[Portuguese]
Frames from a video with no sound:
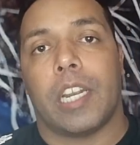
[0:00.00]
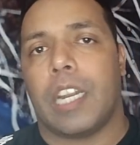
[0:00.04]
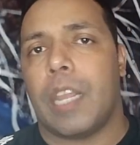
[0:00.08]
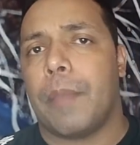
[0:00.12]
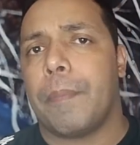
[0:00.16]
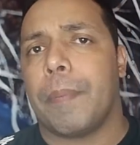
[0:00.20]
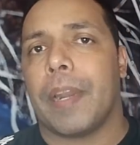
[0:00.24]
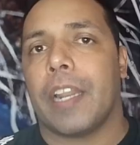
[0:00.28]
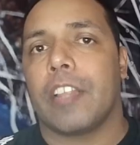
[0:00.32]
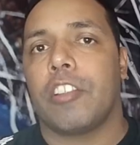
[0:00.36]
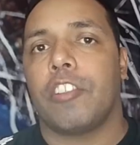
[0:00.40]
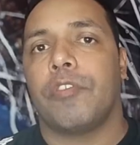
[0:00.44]
nem
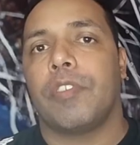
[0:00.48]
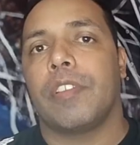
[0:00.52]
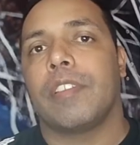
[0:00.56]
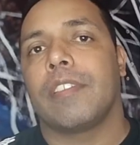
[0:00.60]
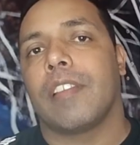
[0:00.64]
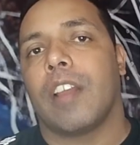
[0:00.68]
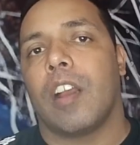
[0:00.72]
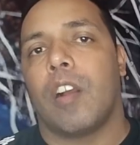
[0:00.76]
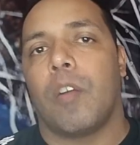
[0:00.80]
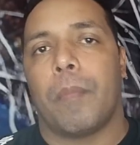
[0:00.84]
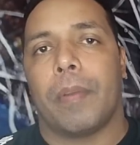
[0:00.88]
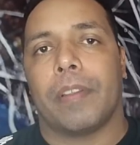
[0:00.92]
pela
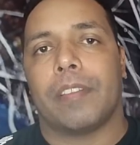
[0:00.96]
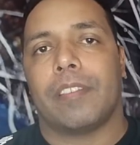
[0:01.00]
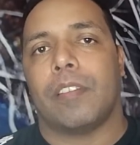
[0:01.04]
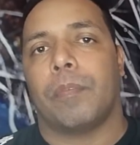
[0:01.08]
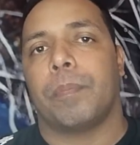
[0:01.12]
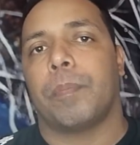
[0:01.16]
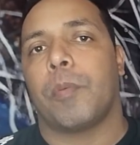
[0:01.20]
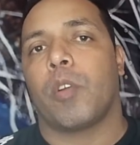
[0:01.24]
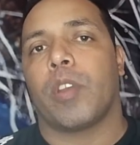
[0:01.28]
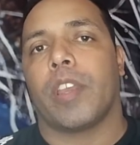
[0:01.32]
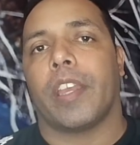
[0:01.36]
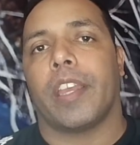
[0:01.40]
divisão, mas sim
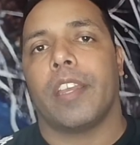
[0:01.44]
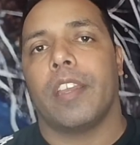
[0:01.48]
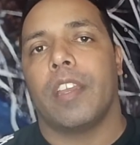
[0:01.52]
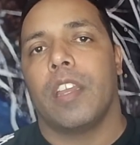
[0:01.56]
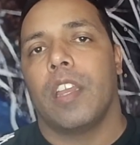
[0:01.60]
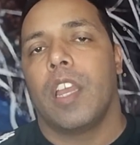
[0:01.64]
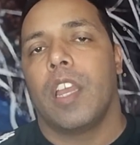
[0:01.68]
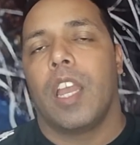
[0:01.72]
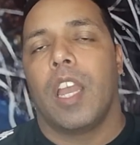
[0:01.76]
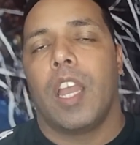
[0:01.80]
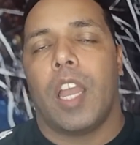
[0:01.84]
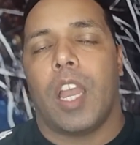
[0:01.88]
porque
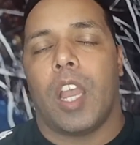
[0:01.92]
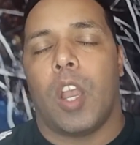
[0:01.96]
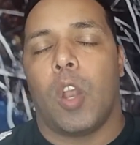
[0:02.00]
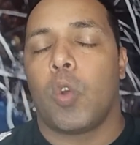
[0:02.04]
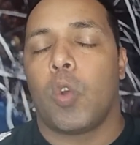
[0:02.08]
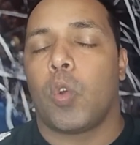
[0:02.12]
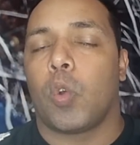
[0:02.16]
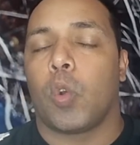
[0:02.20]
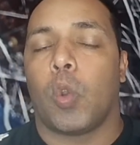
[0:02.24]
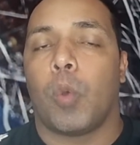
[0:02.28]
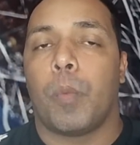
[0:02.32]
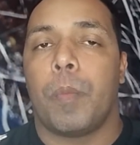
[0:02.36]
é o
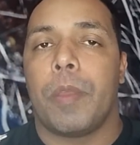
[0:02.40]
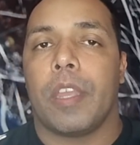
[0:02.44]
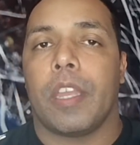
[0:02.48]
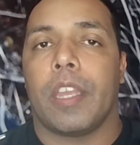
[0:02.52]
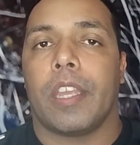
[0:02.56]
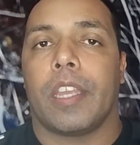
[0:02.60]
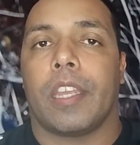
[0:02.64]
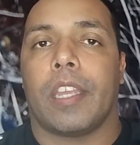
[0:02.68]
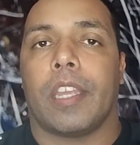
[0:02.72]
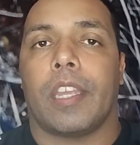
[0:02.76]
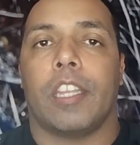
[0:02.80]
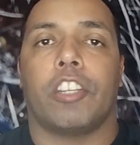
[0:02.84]

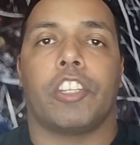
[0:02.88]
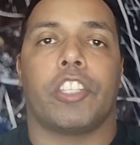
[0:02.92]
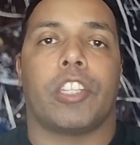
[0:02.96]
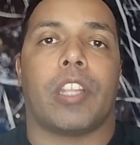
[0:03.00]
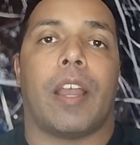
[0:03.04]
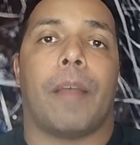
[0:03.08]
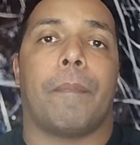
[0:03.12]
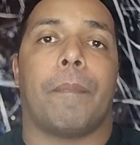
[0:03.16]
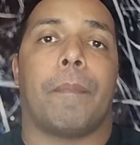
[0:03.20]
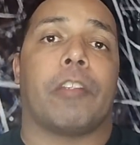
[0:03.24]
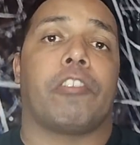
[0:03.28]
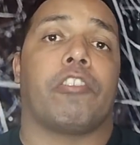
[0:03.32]
clube que
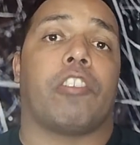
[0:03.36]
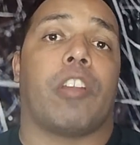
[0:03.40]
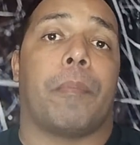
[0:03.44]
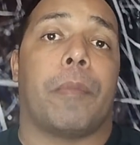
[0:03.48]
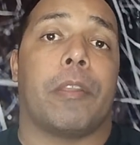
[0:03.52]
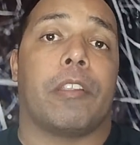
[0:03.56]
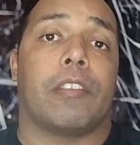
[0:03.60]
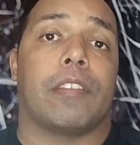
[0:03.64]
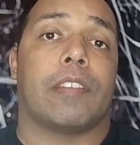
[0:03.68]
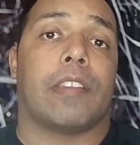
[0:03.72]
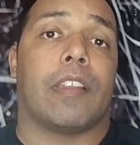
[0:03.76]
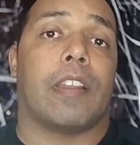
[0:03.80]
está
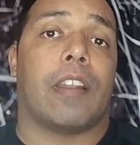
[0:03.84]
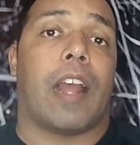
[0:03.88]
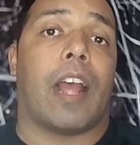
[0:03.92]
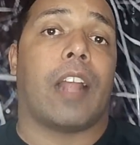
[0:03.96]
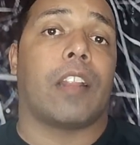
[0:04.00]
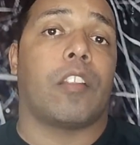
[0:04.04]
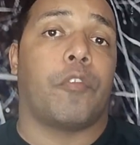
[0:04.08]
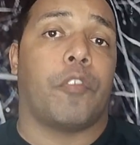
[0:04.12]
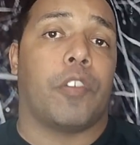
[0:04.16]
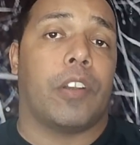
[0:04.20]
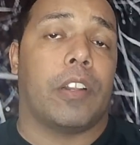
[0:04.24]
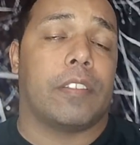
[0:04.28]
praticamente
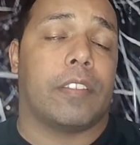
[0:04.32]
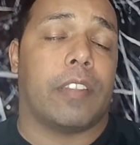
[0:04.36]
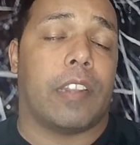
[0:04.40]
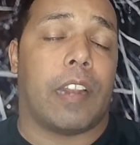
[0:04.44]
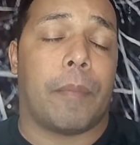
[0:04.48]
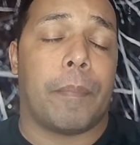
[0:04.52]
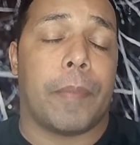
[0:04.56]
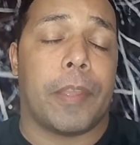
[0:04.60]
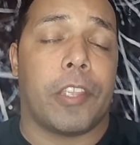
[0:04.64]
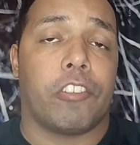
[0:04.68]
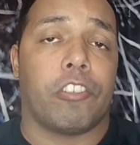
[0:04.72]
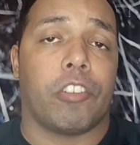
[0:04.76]
sanado
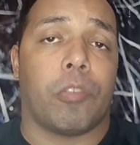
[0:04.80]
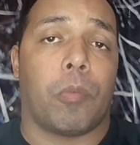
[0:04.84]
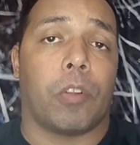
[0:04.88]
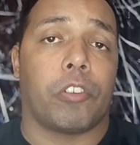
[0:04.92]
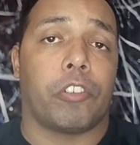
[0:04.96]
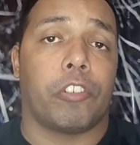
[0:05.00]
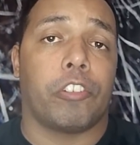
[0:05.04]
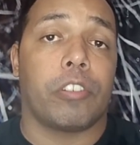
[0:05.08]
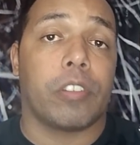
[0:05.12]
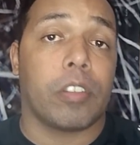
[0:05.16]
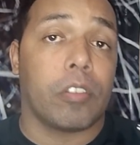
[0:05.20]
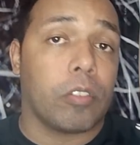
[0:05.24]
financeiramente com a
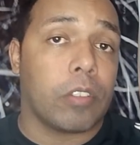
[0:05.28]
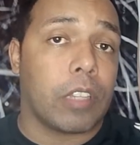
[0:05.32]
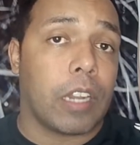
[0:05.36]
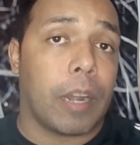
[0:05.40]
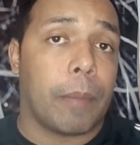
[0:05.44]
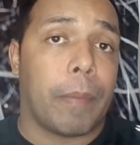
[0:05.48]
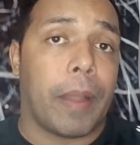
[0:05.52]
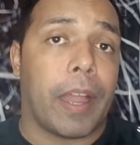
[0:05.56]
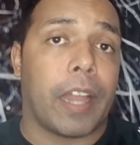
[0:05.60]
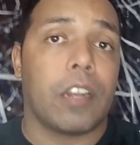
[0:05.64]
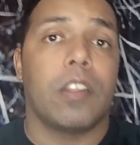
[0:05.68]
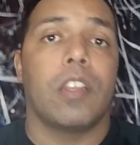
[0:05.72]
justiça do
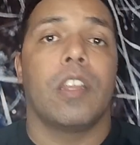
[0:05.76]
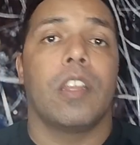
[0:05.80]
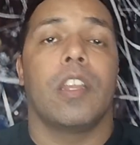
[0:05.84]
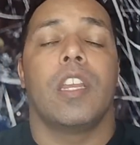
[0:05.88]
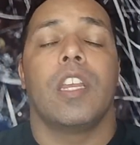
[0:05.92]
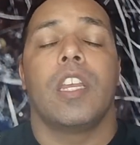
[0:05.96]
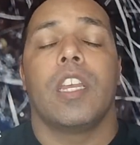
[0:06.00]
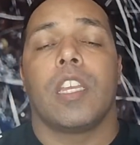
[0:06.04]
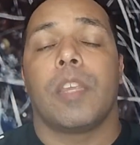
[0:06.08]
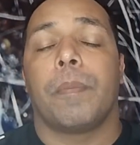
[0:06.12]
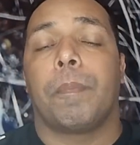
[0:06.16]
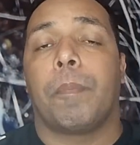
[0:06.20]
trabalho
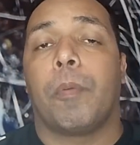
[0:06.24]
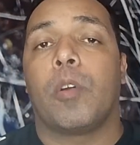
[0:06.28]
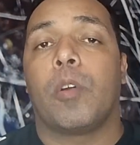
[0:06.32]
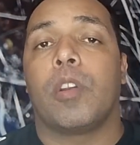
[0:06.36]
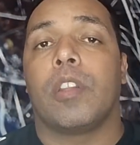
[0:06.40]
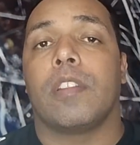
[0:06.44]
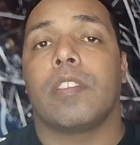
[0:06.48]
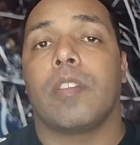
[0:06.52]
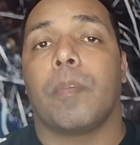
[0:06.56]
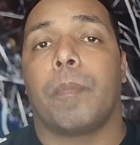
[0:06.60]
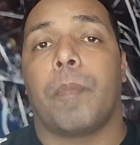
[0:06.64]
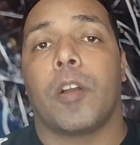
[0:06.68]
e por
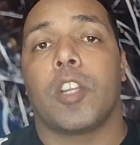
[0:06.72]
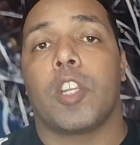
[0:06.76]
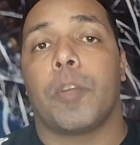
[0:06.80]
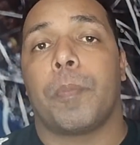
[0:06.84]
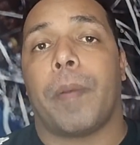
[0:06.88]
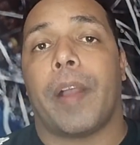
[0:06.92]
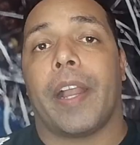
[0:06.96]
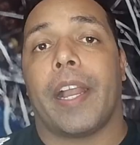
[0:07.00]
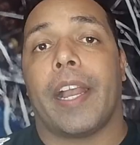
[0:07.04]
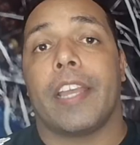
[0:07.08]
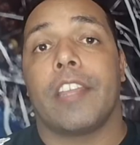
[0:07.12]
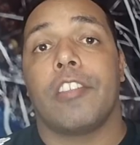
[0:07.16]
isso pode
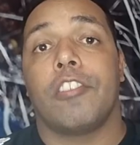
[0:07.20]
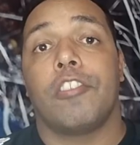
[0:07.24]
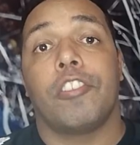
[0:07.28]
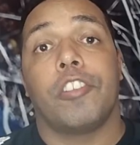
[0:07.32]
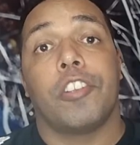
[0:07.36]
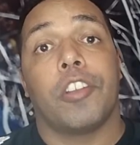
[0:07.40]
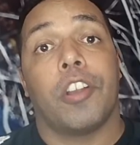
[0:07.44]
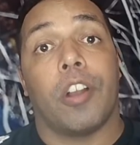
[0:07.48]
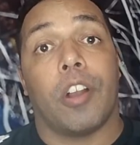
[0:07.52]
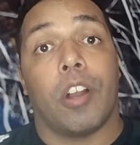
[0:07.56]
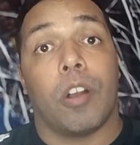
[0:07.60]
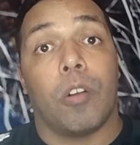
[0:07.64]
pagar em
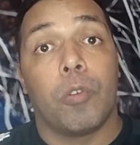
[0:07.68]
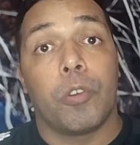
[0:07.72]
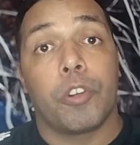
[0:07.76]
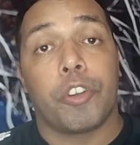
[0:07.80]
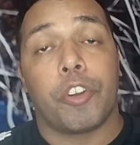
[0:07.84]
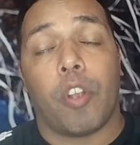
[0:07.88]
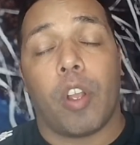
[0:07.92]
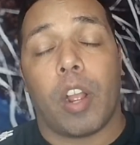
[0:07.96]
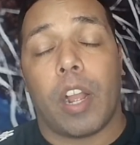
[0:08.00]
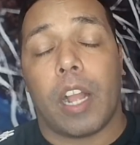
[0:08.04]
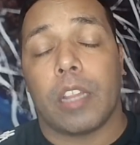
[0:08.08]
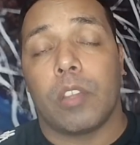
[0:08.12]
dia os
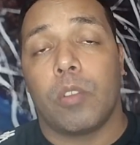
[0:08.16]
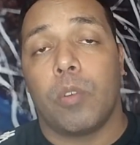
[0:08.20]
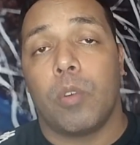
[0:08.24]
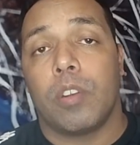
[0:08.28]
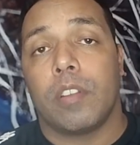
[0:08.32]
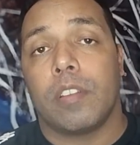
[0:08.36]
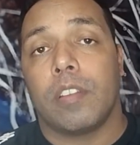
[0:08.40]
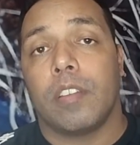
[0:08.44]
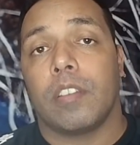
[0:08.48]
jogadores.